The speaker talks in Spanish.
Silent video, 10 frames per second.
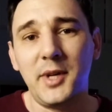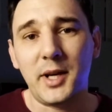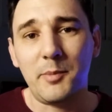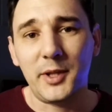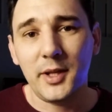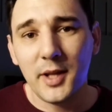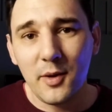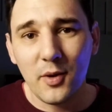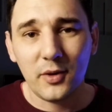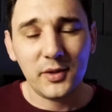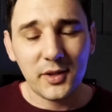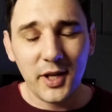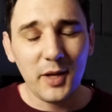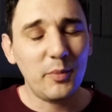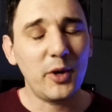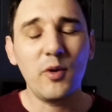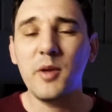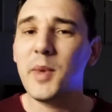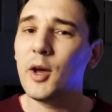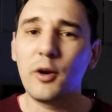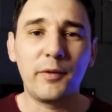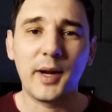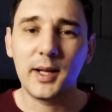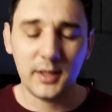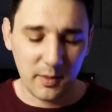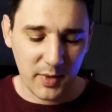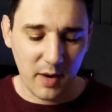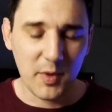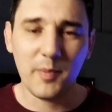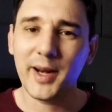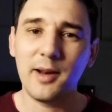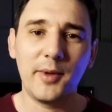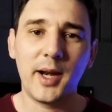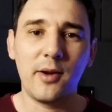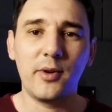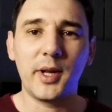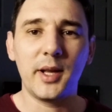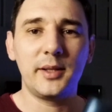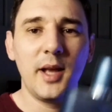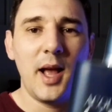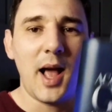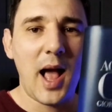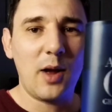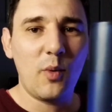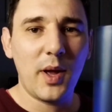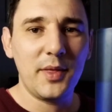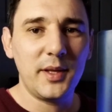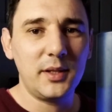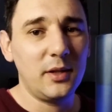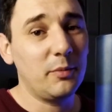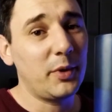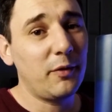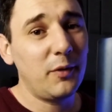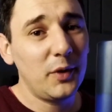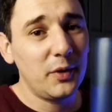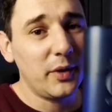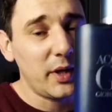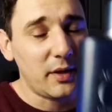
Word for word: Repetitivo, sí, pero no hay mejor francia para mí para el verano que es Aqua de Gio Profondo.